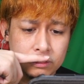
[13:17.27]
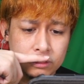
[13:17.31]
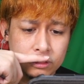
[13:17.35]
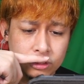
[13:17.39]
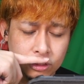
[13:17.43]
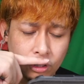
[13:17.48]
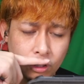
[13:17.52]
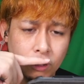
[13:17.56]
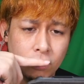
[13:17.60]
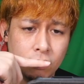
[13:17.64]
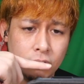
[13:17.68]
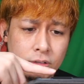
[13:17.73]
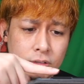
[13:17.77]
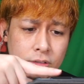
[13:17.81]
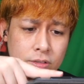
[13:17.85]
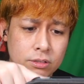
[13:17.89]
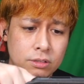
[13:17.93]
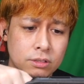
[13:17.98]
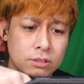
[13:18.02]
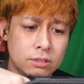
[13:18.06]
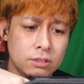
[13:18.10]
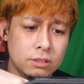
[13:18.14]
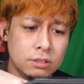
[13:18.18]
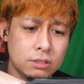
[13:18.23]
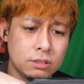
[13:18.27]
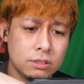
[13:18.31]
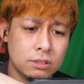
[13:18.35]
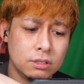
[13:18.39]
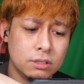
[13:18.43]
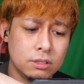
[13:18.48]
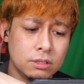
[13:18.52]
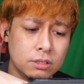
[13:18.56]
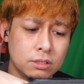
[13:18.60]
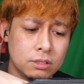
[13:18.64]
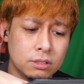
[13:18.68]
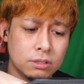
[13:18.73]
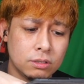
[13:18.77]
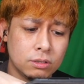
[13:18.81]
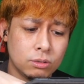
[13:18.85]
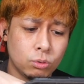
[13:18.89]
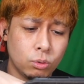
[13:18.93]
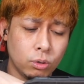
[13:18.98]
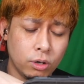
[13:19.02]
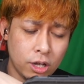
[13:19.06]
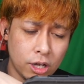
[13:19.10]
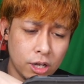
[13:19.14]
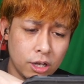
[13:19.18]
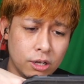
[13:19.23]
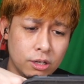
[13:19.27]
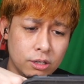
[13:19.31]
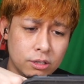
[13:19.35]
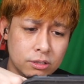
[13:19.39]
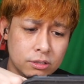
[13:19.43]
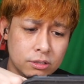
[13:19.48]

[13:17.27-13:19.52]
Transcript: そうこれ